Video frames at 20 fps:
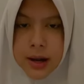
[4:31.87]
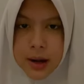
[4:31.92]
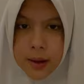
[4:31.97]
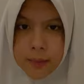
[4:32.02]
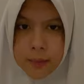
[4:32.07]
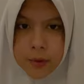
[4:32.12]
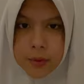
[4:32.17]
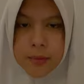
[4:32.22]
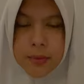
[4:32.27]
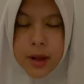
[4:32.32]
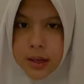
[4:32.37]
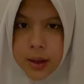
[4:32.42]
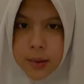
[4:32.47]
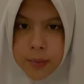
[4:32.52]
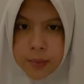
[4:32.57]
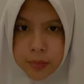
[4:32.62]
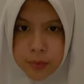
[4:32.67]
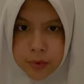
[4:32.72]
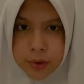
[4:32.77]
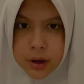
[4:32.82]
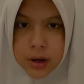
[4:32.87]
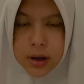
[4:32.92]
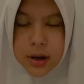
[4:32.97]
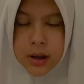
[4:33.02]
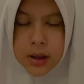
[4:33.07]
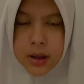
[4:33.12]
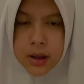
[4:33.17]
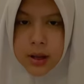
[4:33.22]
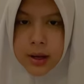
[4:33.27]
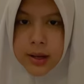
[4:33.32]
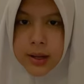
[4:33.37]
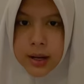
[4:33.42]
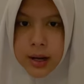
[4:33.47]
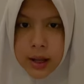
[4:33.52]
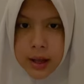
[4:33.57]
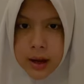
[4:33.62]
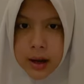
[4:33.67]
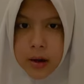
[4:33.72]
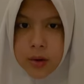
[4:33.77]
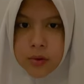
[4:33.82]
Namun, pun
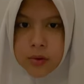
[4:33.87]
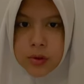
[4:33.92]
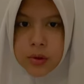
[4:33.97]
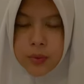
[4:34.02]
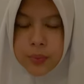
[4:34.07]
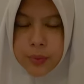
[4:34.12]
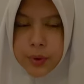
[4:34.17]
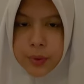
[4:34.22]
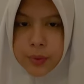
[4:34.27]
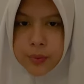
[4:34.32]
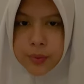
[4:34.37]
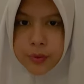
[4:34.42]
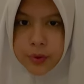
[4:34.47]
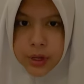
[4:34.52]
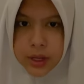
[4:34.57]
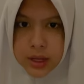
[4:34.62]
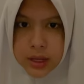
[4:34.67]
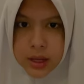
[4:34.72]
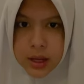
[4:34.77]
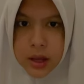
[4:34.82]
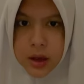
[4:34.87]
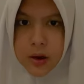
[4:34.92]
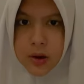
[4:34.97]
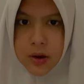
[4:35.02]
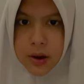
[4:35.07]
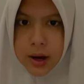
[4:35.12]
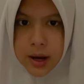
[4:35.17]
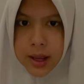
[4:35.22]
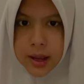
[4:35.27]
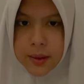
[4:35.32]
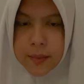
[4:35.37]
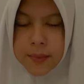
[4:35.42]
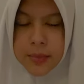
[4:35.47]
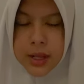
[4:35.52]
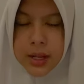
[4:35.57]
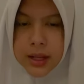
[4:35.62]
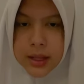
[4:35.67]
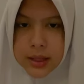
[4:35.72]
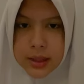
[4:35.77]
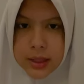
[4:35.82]
dilarang untuk menemuinya oleh
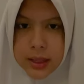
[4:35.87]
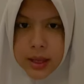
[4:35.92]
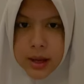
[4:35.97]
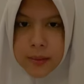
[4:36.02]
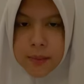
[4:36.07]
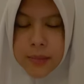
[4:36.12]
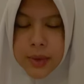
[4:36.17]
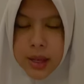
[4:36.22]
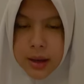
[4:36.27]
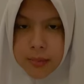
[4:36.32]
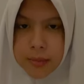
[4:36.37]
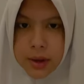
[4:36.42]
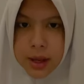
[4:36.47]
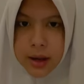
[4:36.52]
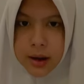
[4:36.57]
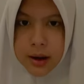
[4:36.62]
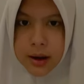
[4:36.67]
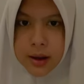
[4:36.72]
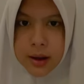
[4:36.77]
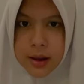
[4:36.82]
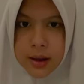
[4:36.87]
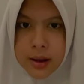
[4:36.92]
militer Myanmar.